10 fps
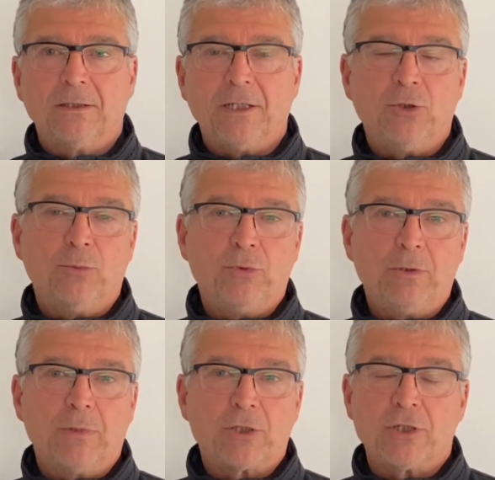et depuis
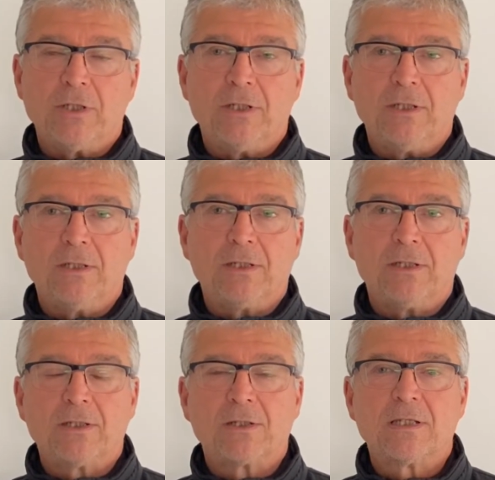ben, j'ai
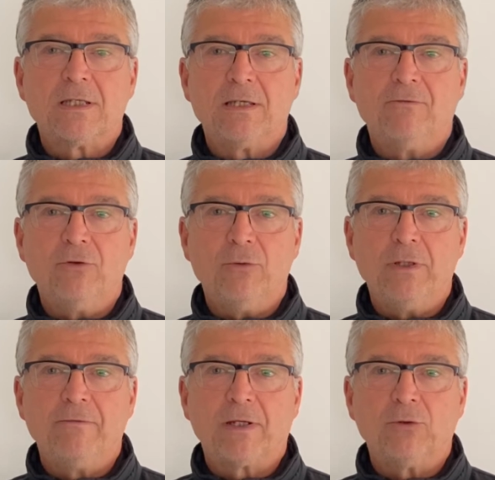sans cesse
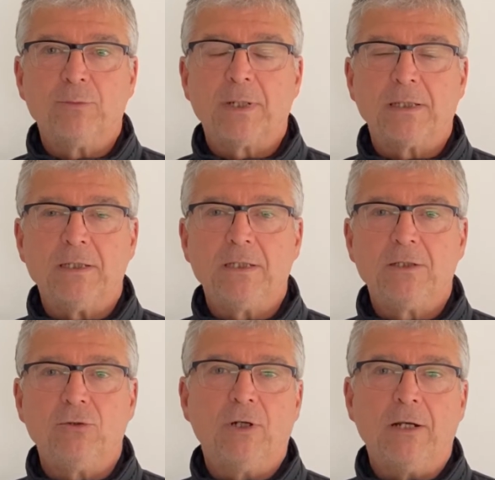évolué vers d'autres
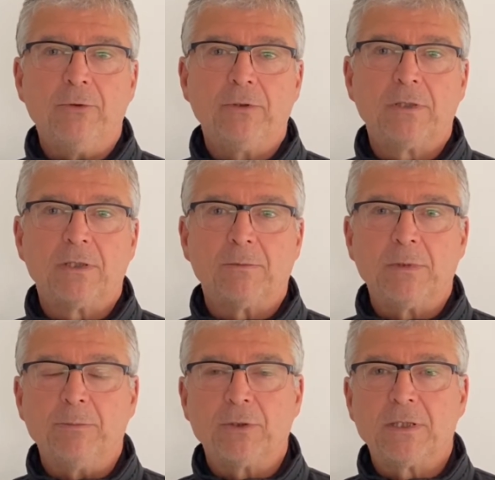pratiques, de la lutte, un
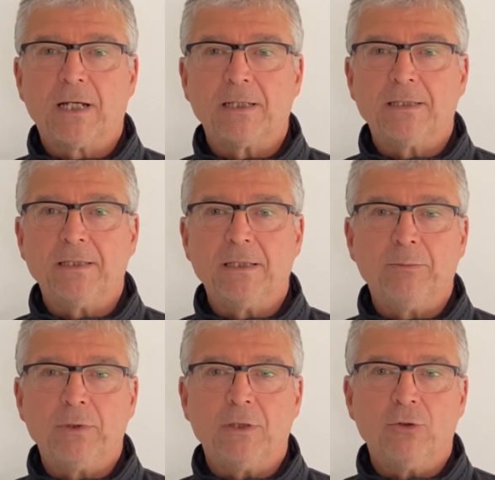petit peu de karaté, et
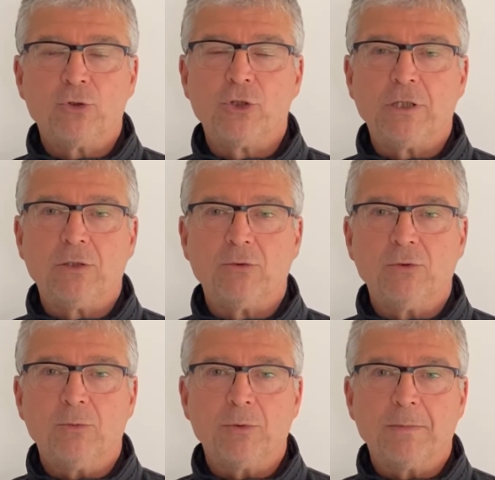puis le jujitsu
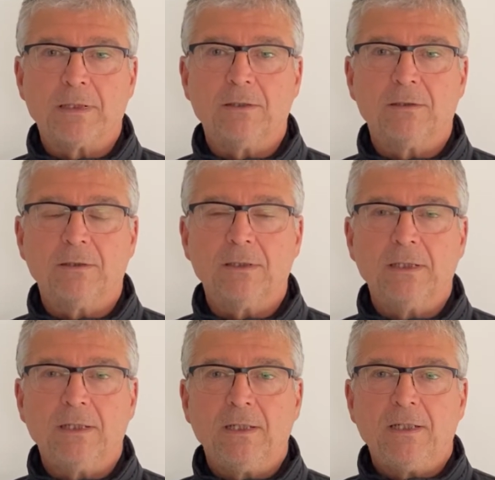depuis maintenant
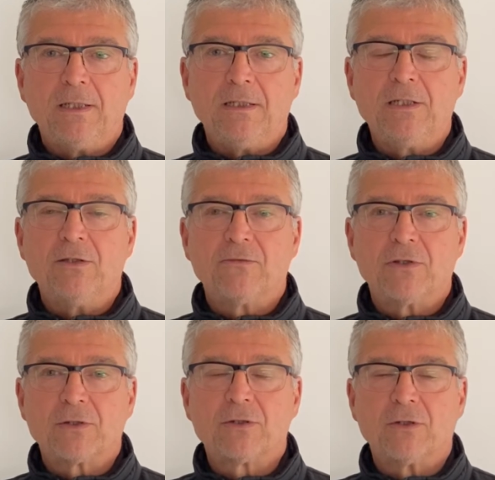
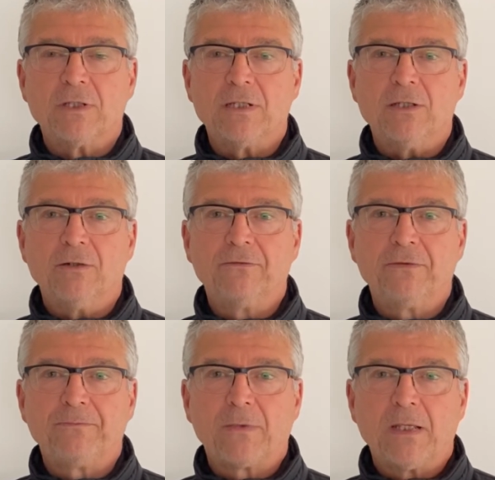1979,
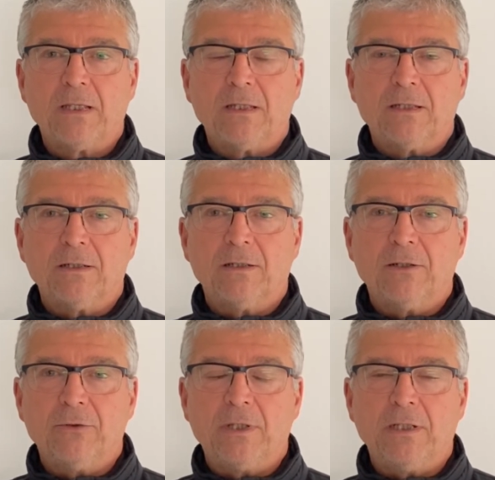
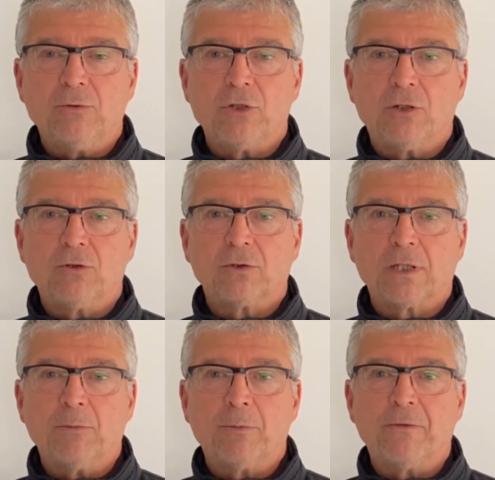une année où j'ai rencontré
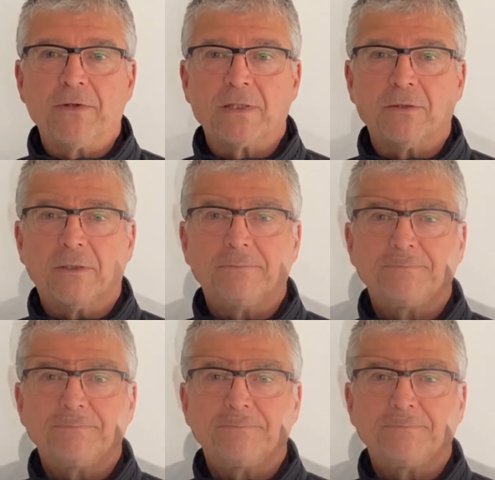mon professeur.